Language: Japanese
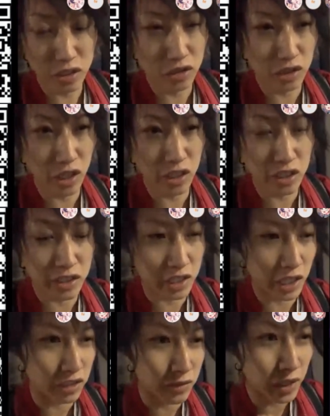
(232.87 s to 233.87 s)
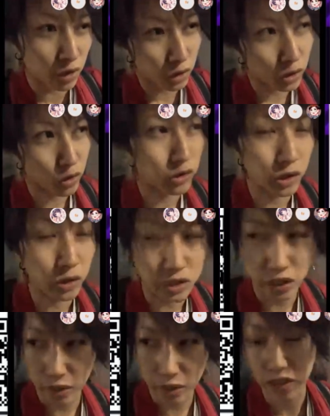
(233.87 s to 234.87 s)
最終的に自殺まで追い込んでほ
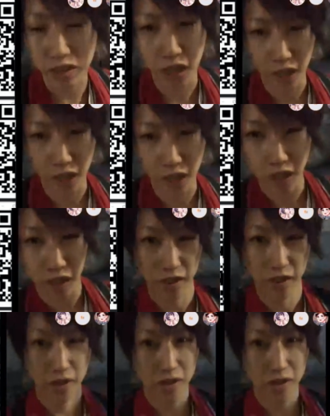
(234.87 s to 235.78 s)
しいねええー、